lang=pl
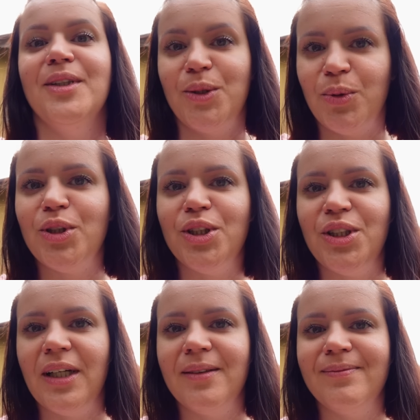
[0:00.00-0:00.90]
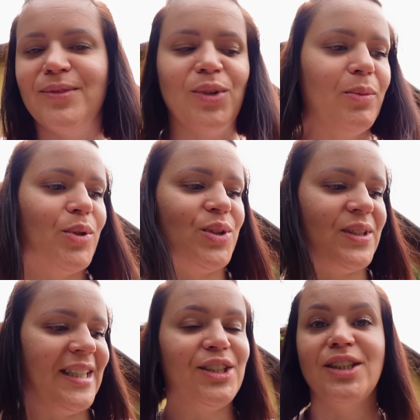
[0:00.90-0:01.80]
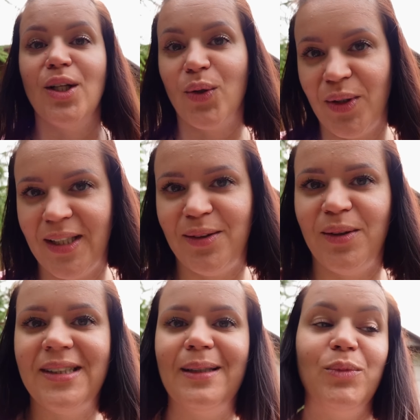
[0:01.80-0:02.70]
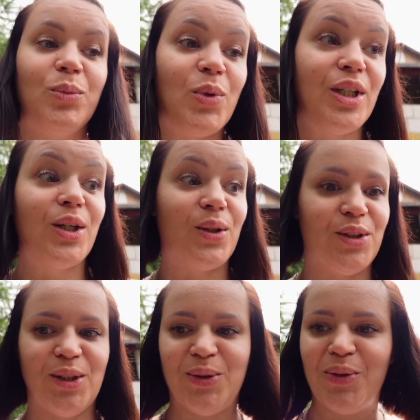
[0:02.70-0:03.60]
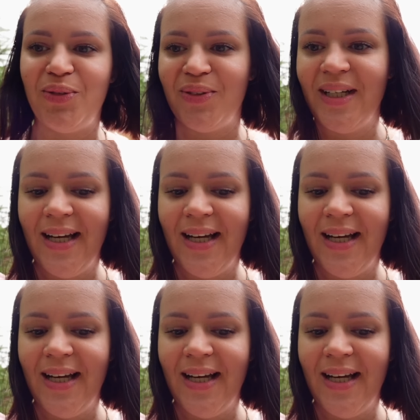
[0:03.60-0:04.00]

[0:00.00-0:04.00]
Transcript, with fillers: słyszycie? To może znaczyć tylko jedno. Jestem u moich rodziców